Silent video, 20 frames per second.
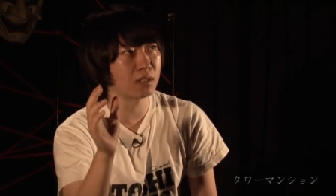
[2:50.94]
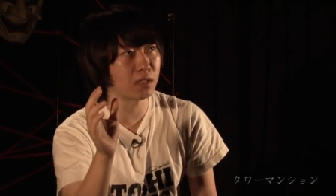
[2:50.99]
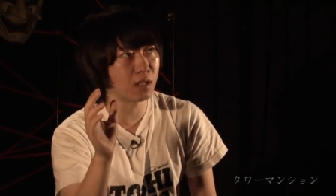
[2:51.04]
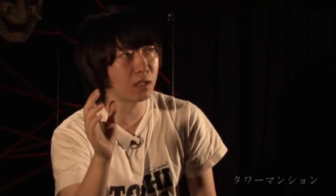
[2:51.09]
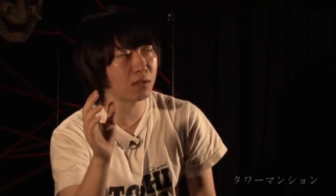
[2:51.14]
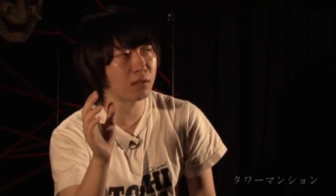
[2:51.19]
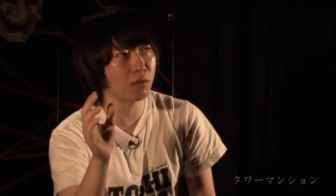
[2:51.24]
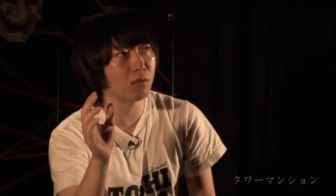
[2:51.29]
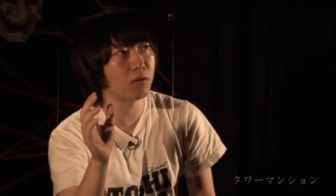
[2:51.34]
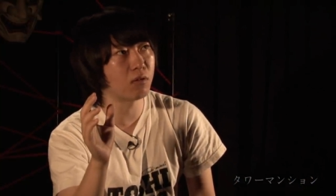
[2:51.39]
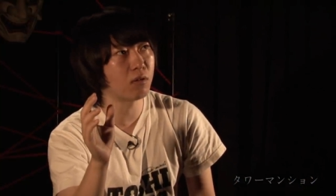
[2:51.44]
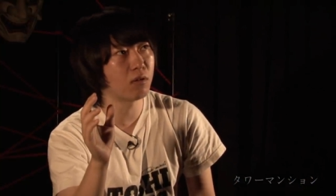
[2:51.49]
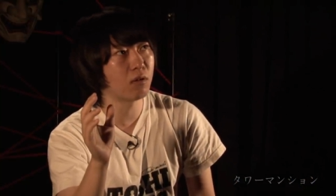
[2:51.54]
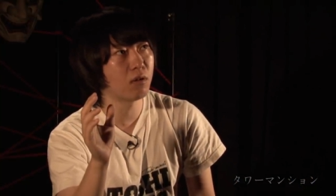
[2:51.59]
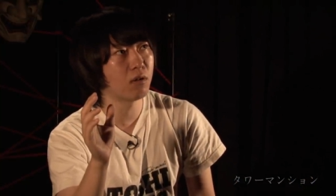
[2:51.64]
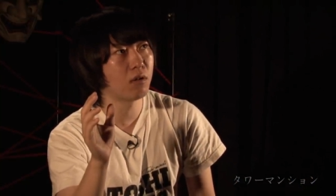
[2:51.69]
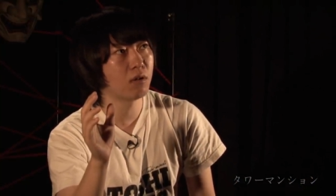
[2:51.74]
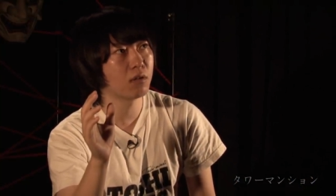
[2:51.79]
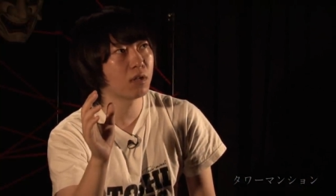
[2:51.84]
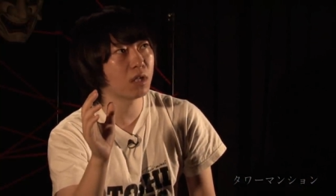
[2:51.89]
せんと、
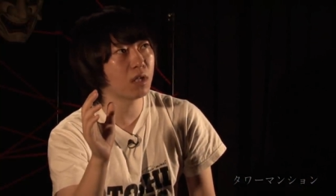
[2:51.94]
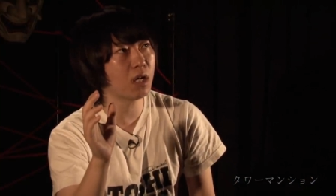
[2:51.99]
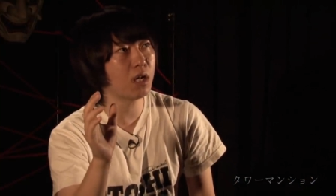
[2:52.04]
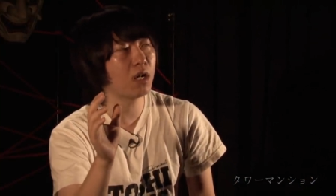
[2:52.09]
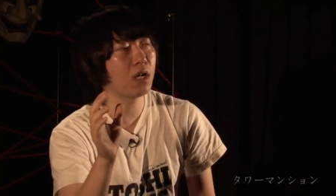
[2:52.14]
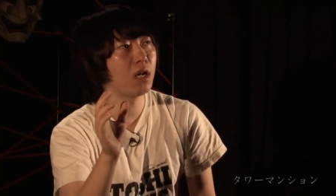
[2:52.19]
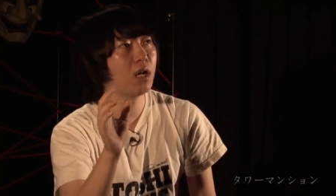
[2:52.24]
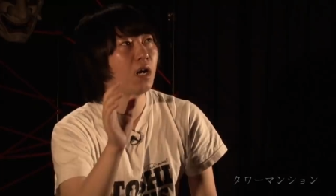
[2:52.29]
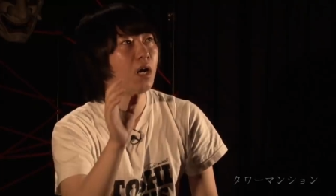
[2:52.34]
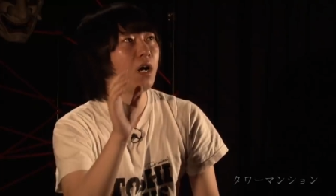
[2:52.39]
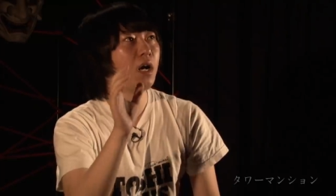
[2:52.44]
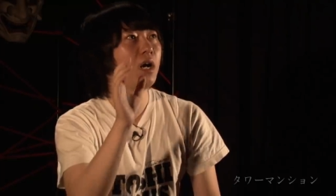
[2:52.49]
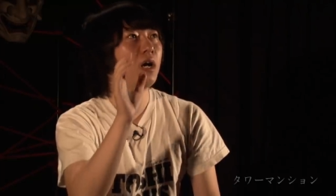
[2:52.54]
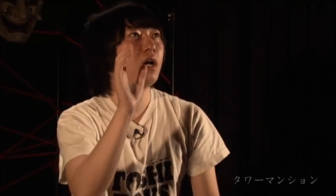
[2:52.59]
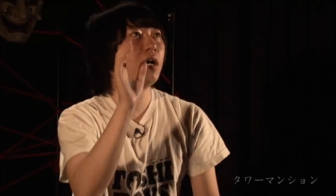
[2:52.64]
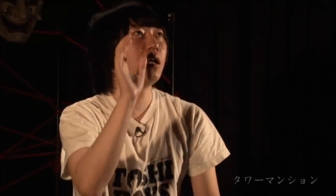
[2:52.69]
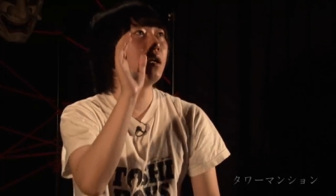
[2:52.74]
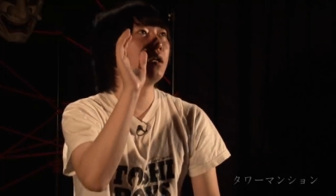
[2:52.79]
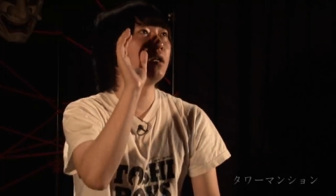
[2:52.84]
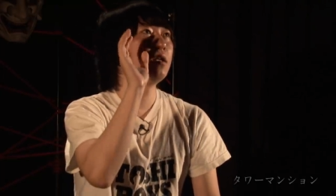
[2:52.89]
ただ
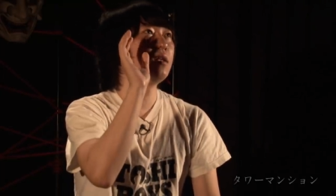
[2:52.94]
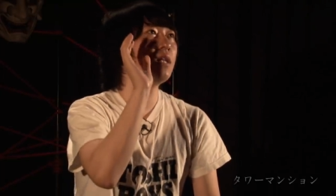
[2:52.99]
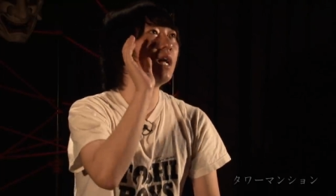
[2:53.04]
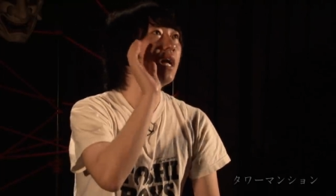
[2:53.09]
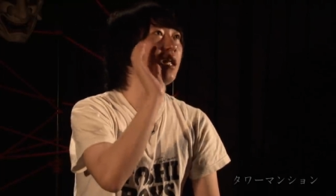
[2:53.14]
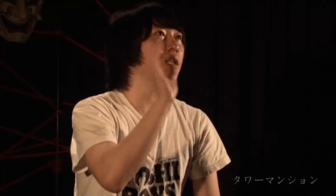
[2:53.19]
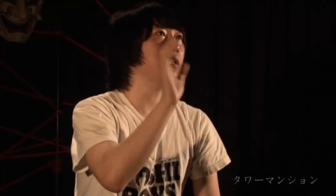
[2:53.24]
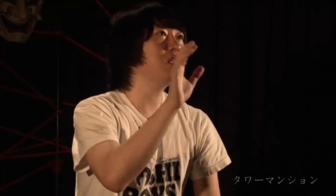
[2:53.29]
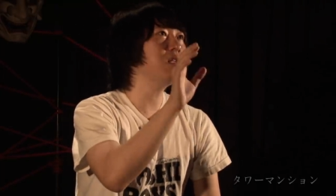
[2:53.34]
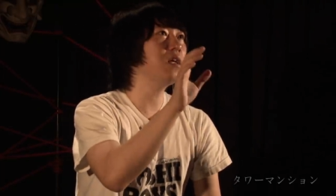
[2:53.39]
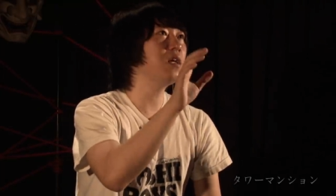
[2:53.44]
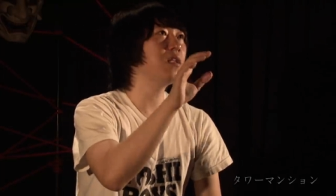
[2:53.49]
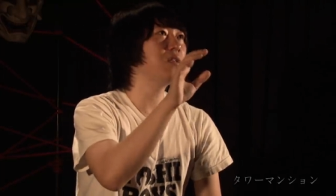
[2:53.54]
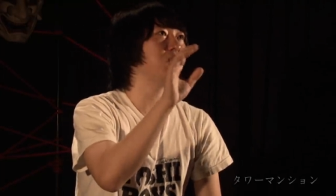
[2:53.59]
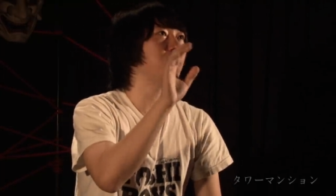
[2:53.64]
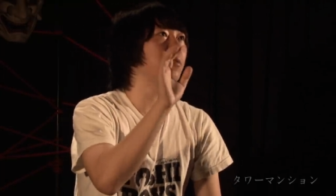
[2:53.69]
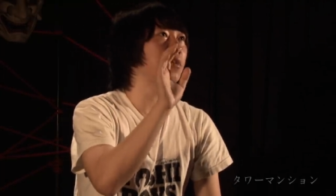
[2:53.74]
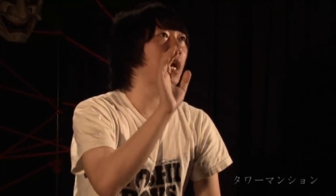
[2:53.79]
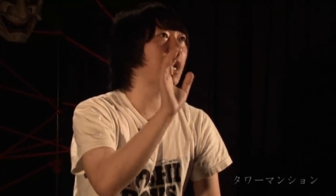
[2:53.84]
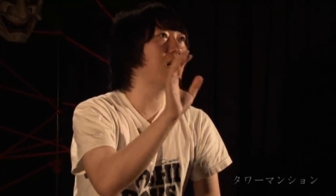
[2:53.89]
何
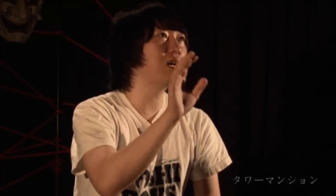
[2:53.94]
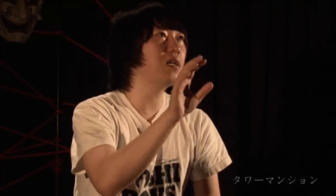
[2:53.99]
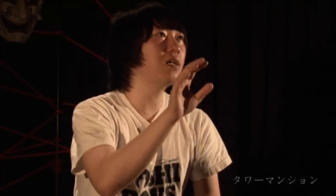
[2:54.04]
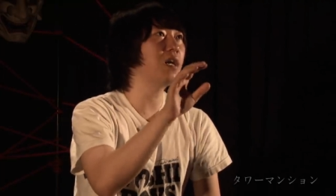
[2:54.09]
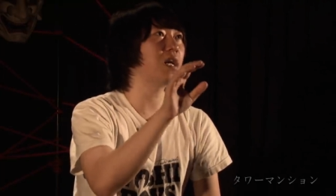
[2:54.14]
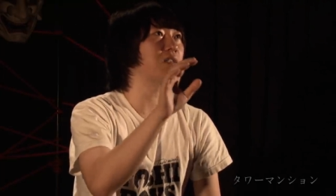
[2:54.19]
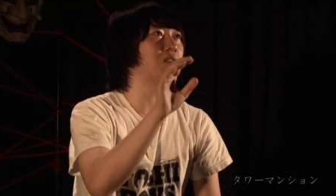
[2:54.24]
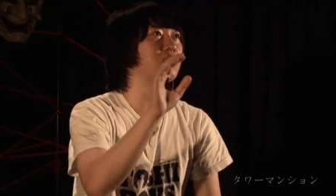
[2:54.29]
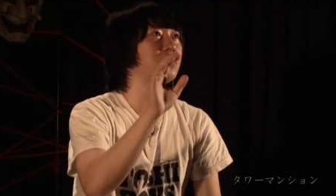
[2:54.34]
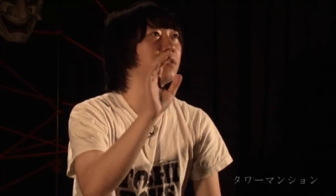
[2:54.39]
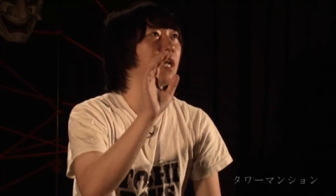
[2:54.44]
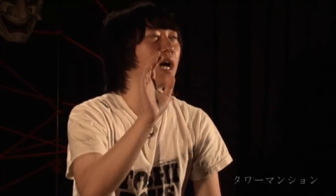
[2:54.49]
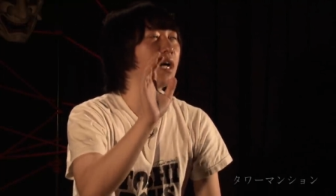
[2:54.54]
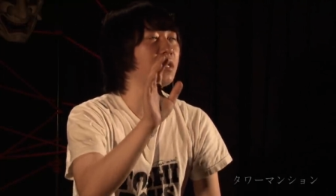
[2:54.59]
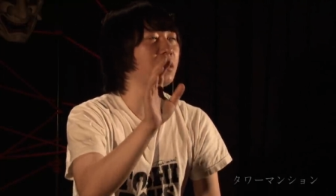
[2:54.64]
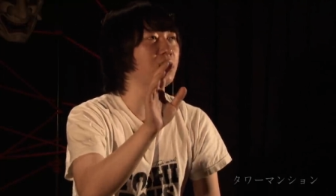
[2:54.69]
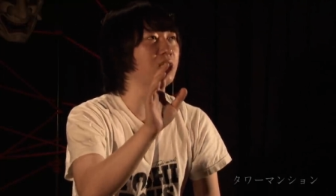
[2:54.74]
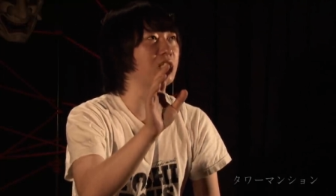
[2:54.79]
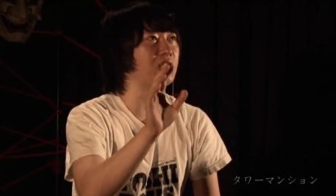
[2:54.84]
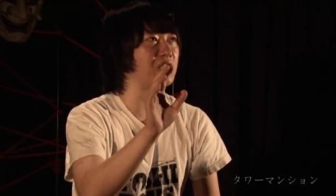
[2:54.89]
年の何月
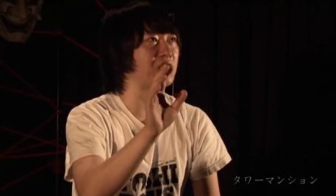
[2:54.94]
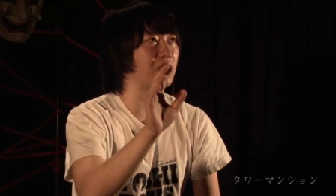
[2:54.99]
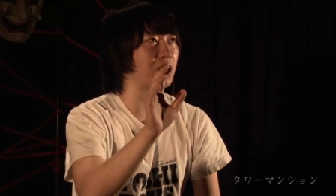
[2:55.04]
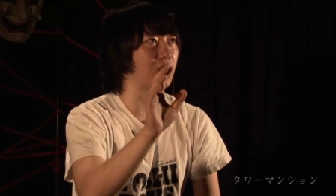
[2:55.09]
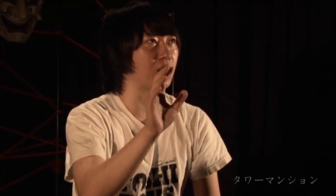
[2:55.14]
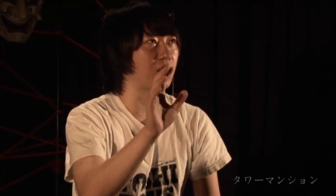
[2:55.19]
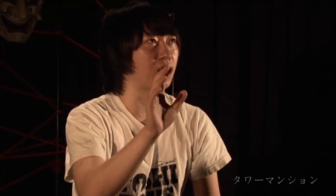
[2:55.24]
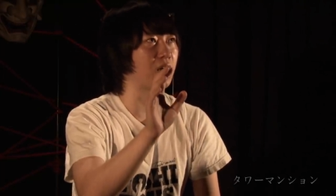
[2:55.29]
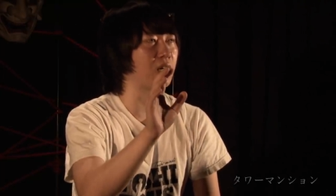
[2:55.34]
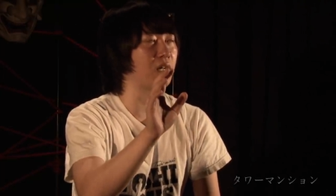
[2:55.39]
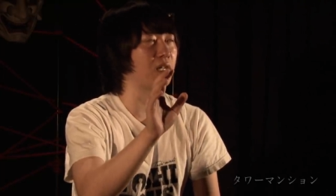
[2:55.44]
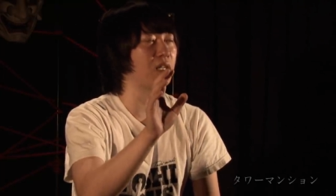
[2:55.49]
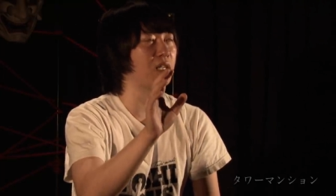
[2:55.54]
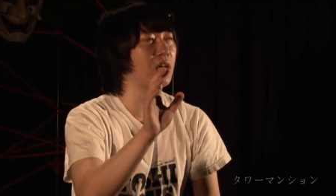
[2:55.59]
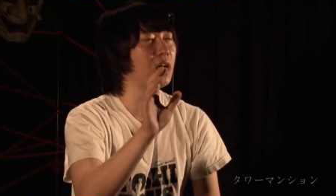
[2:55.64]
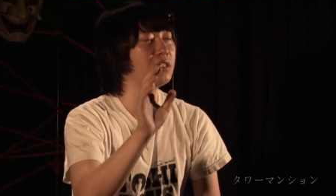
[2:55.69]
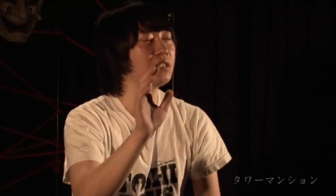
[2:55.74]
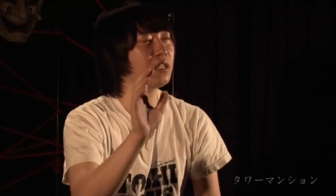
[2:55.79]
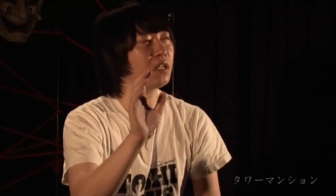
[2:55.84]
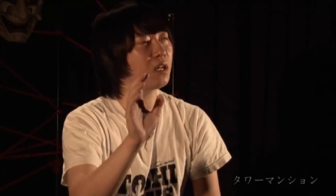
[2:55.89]
何日から
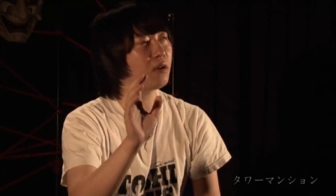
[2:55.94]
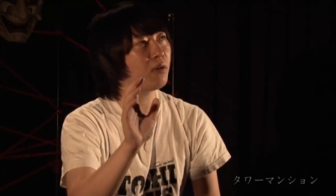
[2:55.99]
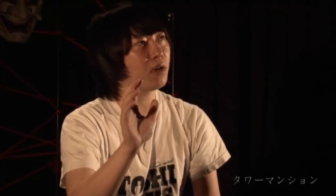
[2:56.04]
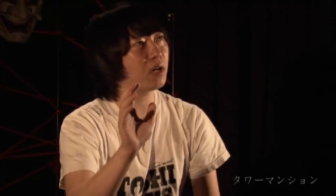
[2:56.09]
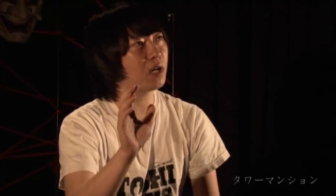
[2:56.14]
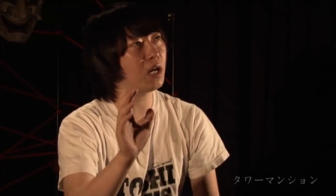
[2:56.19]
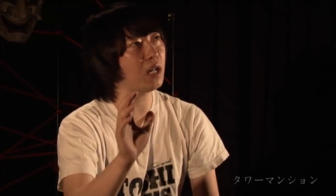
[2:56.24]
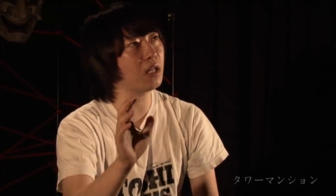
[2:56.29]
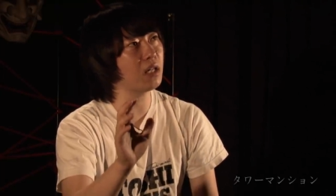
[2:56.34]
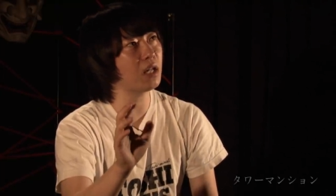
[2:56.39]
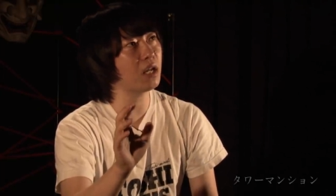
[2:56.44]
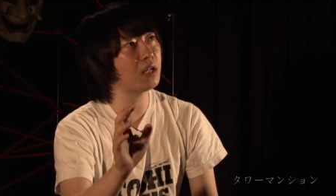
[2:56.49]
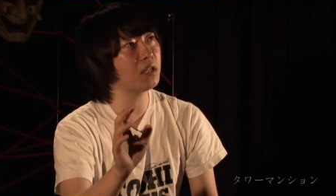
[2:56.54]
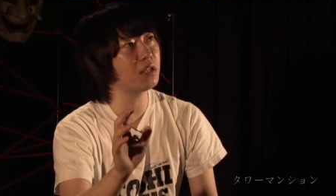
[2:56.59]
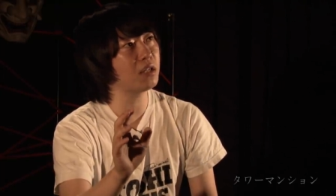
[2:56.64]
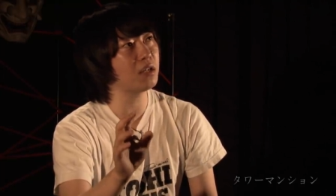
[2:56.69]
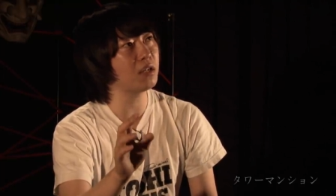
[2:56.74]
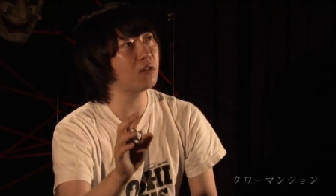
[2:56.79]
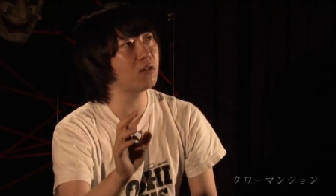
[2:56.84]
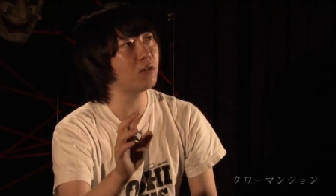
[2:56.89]
なぜか分かんな
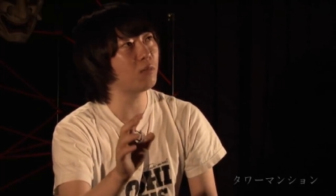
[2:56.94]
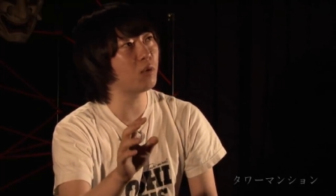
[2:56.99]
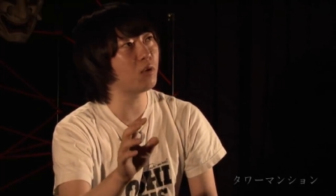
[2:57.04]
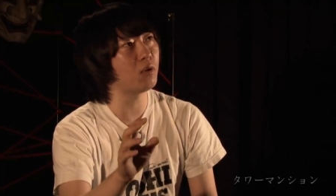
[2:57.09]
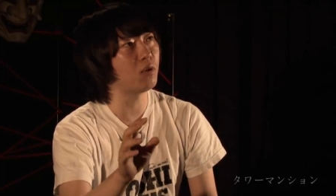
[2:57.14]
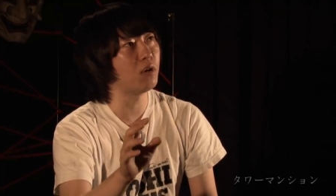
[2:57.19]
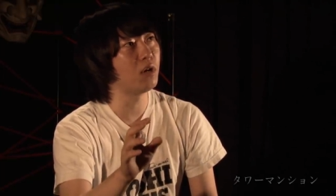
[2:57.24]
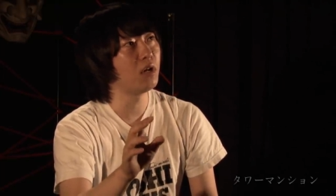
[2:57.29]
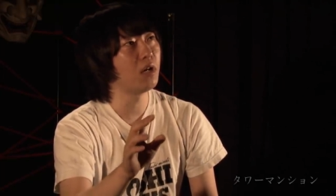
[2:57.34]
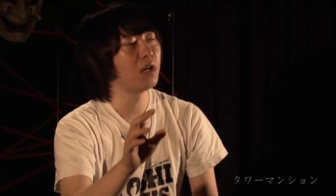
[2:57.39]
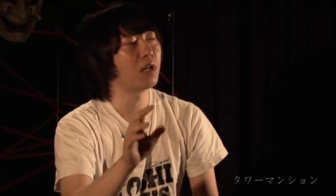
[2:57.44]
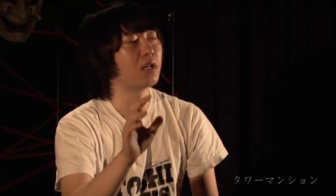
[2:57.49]
いけれども